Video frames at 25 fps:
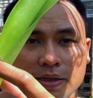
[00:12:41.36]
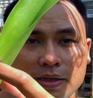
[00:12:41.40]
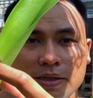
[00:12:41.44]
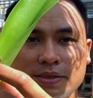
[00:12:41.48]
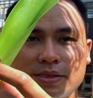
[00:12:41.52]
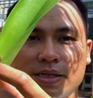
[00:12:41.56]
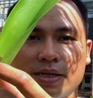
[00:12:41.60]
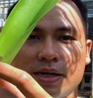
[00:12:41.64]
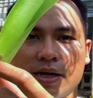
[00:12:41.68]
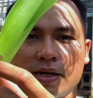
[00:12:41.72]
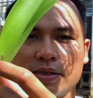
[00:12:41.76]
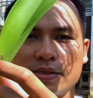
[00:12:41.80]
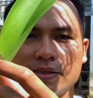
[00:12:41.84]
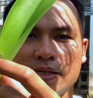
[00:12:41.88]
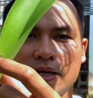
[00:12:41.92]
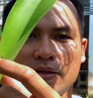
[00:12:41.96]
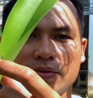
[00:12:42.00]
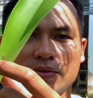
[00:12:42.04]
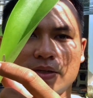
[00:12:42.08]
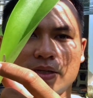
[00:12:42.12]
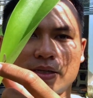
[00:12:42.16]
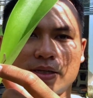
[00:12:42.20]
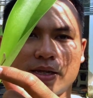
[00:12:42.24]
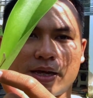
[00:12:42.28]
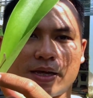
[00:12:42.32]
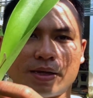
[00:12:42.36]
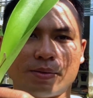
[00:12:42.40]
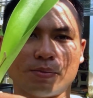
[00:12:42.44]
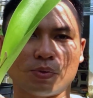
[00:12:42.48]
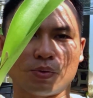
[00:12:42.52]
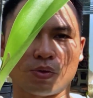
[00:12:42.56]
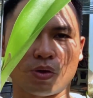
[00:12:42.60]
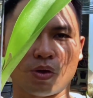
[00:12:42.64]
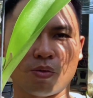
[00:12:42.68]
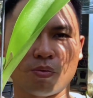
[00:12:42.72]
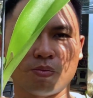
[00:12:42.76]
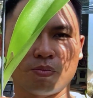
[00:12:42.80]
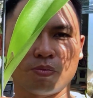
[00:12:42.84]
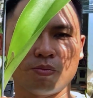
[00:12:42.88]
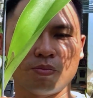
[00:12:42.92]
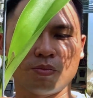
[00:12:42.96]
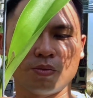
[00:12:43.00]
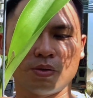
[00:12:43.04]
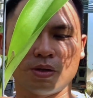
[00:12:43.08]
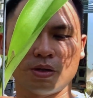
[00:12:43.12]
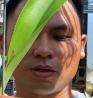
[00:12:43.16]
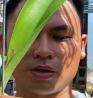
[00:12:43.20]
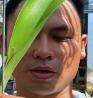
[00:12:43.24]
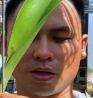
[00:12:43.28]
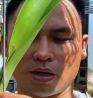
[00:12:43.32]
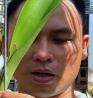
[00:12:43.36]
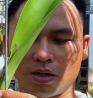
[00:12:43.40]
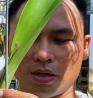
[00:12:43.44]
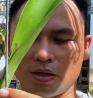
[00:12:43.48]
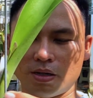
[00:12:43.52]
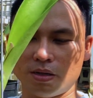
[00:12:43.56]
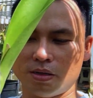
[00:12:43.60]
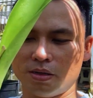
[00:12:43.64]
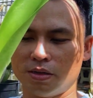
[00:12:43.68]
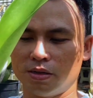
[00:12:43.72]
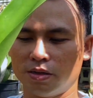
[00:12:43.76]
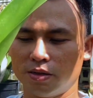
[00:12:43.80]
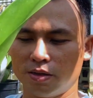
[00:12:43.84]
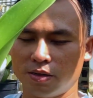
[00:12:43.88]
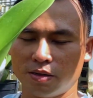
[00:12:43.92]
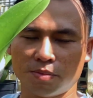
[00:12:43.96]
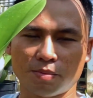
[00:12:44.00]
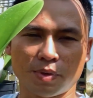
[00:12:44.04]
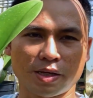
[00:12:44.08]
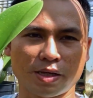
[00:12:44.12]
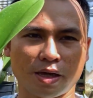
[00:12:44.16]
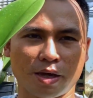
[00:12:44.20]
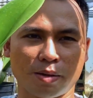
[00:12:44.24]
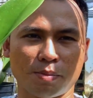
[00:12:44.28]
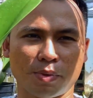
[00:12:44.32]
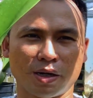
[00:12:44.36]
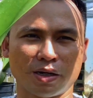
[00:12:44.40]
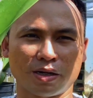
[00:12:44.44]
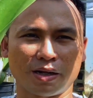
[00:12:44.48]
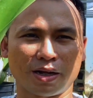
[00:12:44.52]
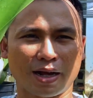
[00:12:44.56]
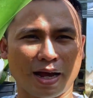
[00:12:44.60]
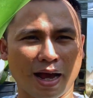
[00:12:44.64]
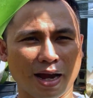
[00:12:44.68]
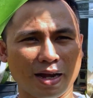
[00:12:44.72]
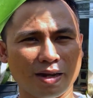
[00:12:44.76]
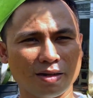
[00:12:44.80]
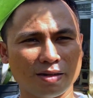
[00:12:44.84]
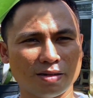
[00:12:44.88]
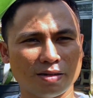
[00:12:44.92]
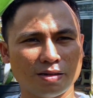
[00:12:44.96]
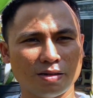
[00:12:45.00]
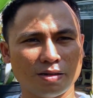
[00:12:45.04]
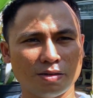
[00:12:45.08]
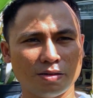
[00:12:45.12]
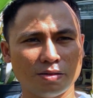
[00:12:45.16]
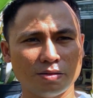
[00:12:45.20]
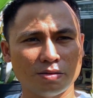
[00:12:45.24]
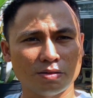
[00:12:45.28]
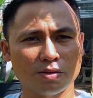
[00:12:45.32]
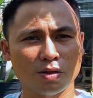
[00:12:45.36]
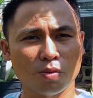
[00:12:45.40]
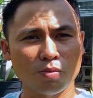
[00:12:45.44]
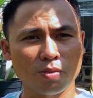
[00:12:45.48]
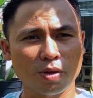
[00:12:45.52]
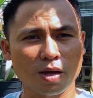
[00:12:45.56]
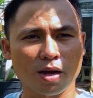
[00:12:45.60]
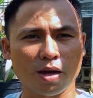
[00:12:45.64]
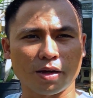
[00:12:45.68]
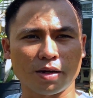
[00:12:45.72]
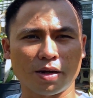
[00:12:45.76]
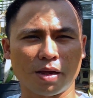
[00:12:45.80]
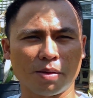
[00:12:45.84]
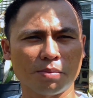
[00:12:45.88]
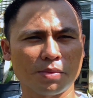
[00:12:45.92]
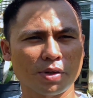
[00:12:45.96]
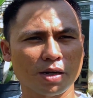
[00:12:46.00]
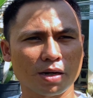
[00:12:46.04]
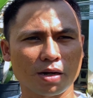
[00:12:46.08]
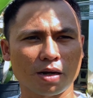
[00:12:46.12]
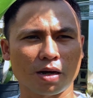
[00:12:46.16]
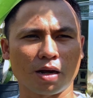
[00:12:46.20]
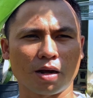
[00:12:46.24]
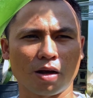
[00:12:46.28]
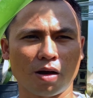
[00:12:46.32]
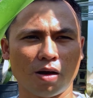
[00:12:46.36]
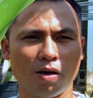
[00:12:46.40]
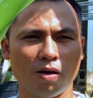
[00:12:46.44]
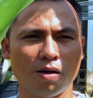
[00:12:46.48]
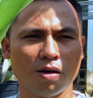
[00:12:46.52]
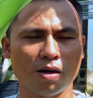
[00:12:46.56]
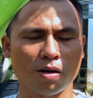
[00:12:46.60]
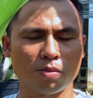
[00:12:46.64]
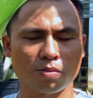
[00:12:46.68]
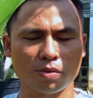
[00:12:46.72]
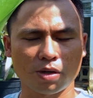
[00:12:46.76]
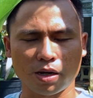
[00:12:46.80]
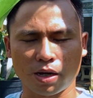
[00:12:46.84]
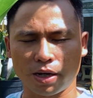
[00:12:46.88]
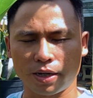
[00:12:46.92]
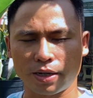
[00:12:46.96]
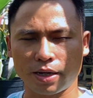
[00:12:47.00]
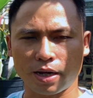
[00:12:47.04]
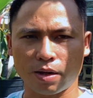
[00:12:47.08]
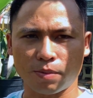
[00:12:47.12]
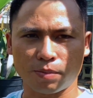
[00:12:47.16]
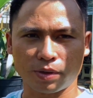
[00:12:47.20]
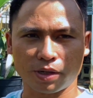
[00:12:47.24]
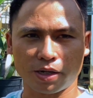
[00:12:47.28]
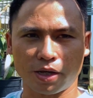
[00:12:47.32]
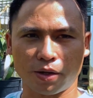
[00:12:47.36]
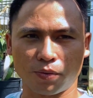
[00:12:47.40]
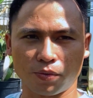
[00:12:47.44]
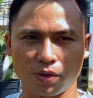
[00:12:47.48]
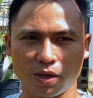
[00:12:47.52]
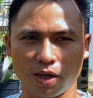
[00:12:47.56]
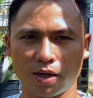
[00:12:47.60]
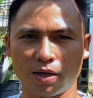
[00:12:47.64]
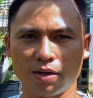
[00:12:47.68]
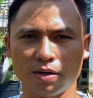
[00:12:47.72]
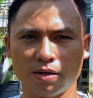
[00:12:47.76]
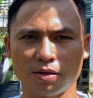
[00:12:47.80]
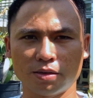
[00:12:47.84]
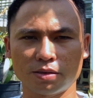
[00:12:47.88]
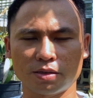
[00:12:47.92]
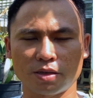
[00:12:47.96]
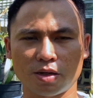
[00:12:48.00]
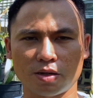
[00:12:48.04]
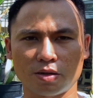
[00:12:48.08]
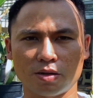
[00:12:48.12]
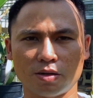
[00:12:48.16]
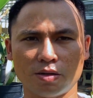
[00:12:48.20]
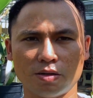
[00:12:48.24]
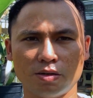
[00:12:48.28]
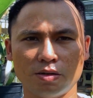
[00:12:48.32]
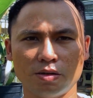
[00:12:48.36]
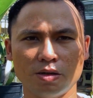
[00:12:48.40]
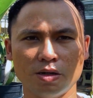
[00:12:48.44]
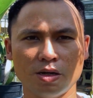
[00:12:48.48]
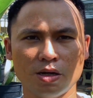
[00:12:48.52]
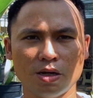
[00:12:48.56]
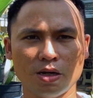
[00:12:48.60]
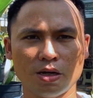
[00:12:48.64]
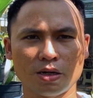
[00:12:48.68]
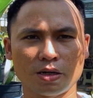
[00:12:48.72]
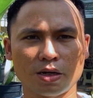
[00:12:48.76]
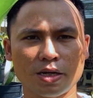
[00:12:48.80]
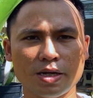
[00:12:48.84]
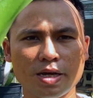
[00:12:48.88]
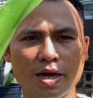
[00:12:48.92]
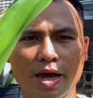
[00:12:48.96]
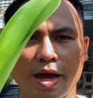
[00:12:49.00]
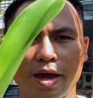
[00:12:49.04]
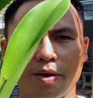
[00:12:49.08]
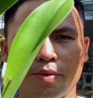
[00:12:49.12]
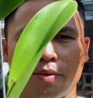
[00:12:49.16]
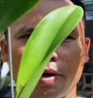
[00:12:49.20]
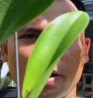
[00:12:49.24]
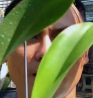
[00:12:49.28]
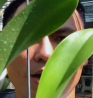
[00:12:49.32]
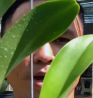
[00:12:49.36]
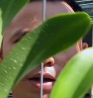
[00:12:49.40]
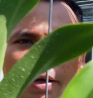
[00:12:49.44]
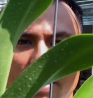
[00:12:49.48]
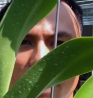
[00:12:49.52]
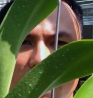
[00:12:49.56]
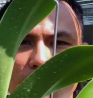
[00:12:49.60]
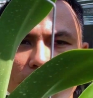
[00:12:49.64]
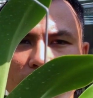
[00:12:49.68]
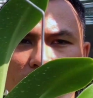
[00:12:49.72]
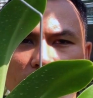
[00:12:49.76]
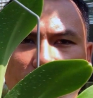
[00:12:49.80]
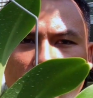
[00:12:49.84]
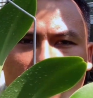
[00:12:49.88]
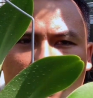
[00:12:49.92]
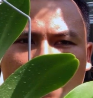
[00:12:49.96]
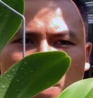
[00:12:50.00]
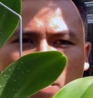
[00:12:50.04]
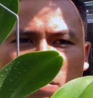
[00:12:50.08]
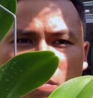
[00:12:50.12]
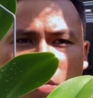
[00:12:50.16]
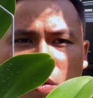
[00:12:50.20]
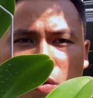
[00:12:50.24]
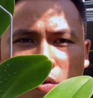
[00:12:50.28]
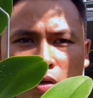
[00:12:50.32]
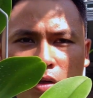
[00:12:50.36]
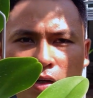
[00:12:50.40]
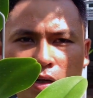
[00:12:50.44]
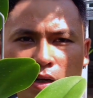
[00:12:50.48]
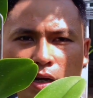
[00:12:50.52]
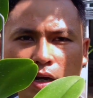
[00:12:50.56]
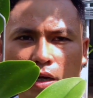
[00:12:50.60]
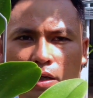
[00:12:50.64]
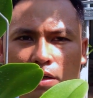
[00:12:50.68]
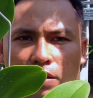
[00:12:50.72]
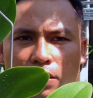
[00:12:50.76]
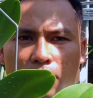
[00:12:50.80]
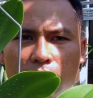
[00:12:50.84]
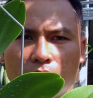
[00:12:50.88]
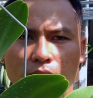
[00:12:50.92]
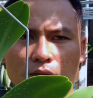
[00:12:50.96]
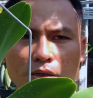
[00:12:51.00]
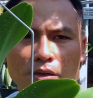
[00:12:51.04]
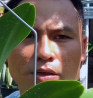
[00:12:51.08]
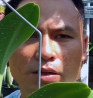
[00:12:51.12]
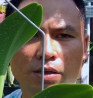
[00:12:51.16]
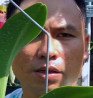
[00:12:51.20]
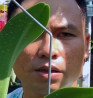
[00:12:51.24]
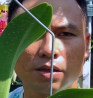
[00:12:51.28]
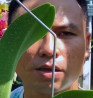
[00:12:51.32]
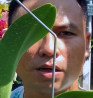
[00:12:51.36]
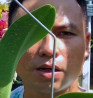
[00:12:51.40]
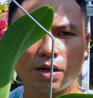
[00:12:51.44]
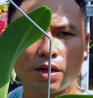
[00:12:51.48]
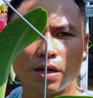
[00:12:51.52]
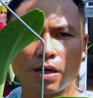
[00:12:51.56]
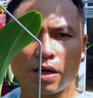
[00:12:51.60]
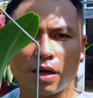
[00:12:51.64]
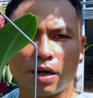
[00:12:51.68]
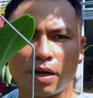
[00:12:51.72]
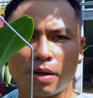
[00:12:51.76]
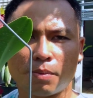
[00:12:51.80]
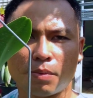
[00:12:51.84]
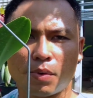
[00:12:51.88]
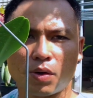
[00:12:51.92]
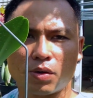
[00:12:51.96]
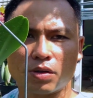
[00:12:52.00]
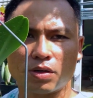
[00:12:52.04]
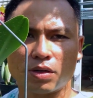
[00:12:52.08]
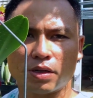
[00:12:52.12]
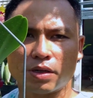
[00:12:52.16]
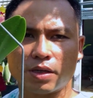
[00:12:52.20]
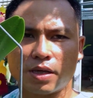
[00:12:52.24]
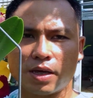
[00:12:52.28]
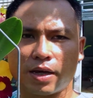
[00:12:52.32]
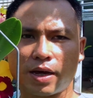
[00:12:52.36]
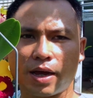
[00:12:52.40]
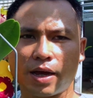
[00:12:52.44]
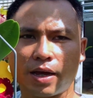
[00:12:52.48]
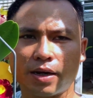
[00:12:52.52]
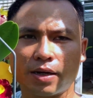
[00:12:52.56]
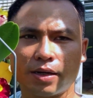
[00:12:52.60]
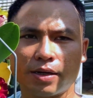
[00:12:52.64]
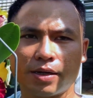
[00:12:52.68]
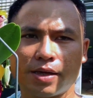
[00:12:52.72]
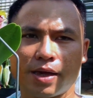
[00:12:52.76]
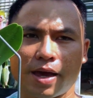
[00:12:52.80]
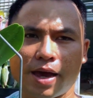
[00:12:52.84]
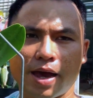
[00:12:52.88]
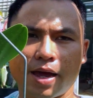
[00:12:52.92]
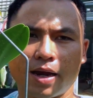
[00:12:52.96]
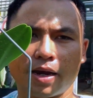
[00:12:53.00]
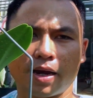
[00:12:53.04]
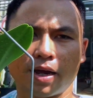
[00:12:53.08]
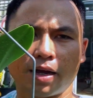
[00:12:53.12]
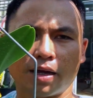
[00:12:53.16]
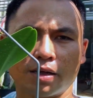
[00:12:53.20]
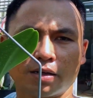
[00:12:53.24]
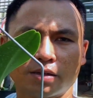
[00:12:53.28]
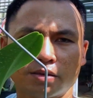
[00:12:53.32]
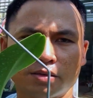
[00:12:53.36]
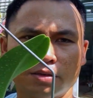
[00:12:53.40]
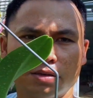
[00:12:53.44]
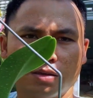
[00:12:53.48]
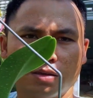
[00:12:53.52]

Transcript: nó sẽ nở sau Tết Tây một chút đó. Bởi vậy mình canh nó đúng cái thời điểm nó rất là khó, không có thể nào mình điều chỉnh nó cho nó đi theo cái thời điểm mà mình mong muốn được hết. Cho nên là mọi người chơi Cattleya là